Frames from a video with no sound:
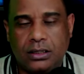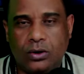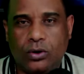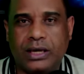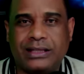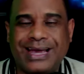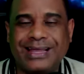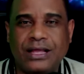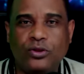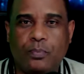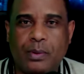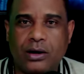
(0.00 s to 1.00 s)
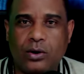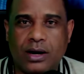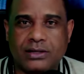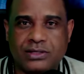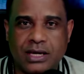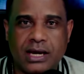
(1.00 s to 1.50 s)
lo que está dando palos
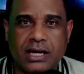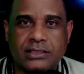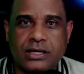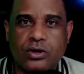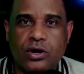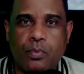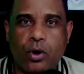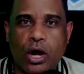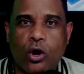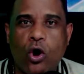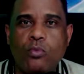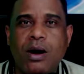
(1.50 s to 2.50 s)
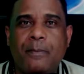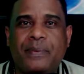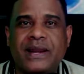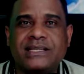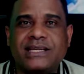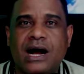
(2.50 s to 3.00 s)
a ciegas, señores, porque ¿cómo
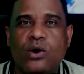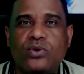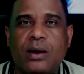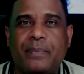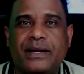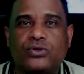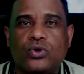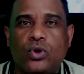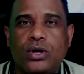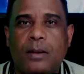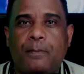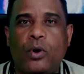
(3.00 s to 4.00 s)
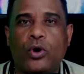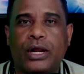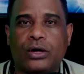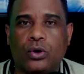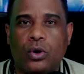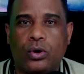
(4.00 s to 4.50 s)
apresan a una persona por
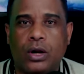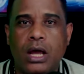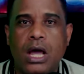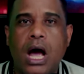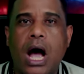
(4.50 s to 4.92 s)
error?